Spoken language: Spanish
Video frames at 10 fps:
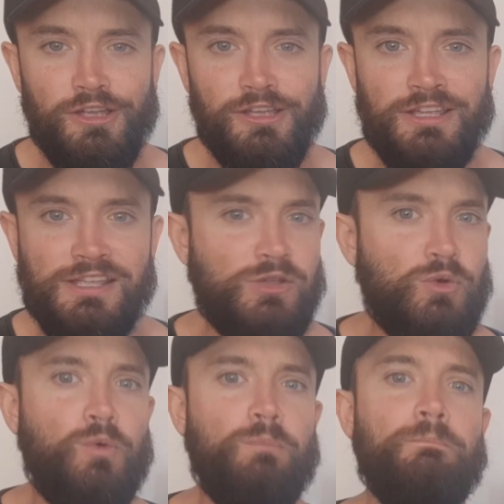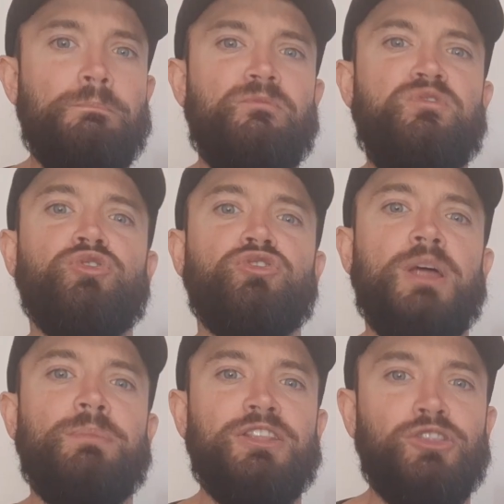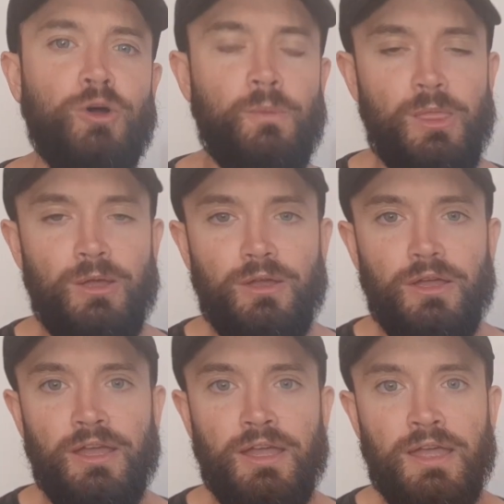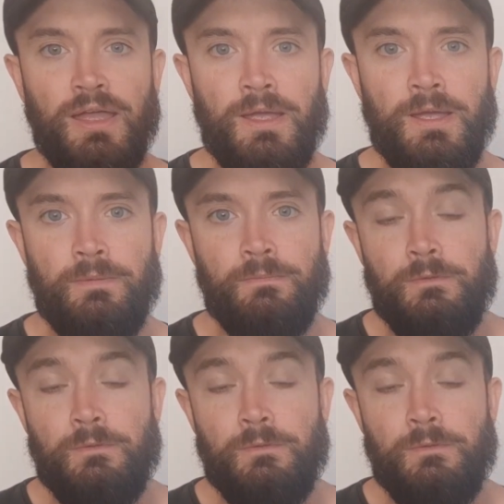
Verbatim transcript: y un funcionamiento eh,